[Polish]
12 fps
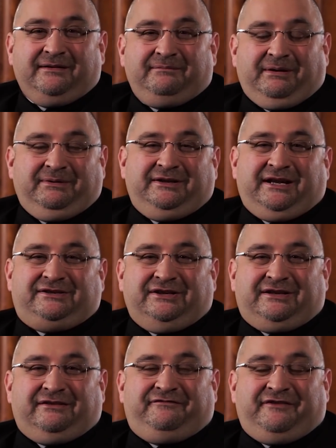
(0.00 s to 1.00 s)

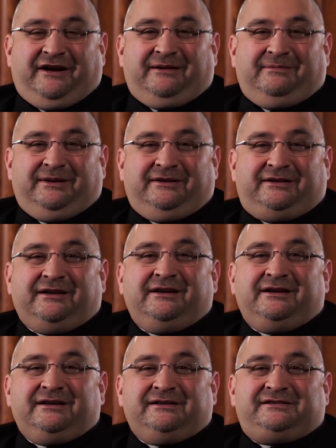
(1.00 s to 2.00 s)
Pamiętacie ten fragment
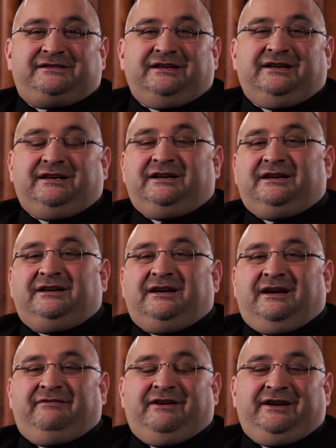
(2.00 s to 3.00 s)
z
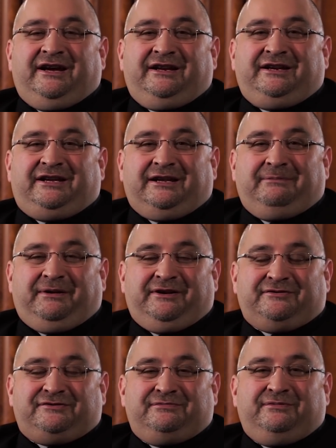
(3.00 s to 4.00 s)
Ewangelii, kiedy Pan
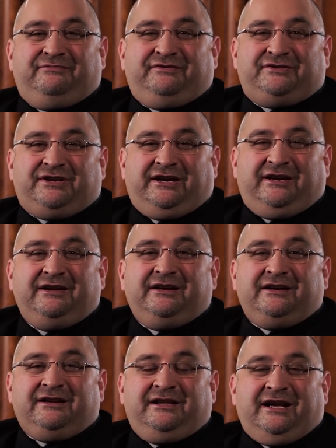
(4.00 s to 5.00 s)
Jezus mówi, że
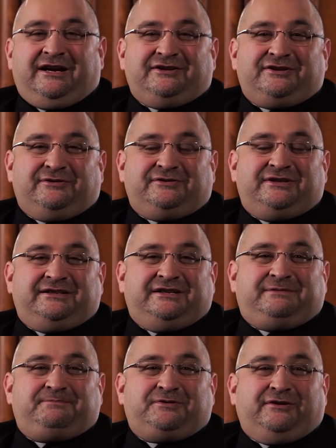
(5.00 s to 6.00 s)
dla każdego z nas
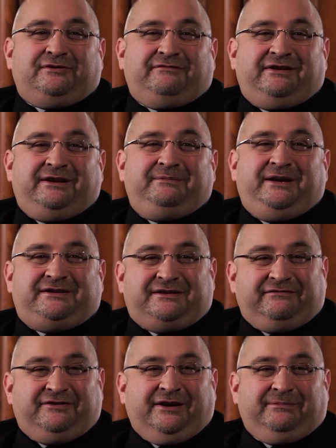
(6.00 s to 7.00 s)
jest przygotowane
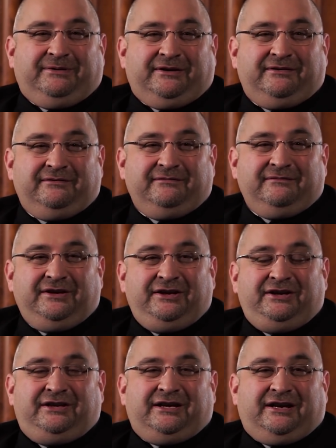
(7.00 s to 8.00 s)
miejsce w niebie
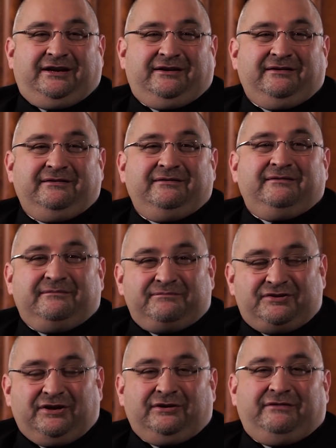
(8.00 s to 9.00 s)
idę
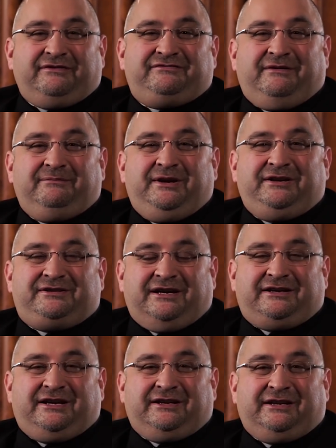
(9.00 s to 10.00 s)
przygotować wam
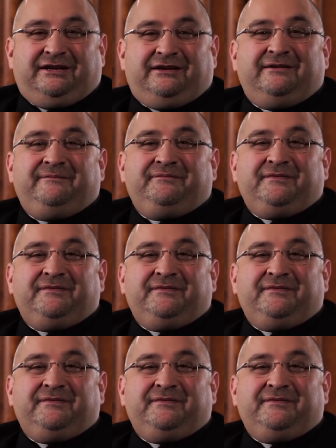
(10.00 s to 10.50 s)
miejsca, kiedy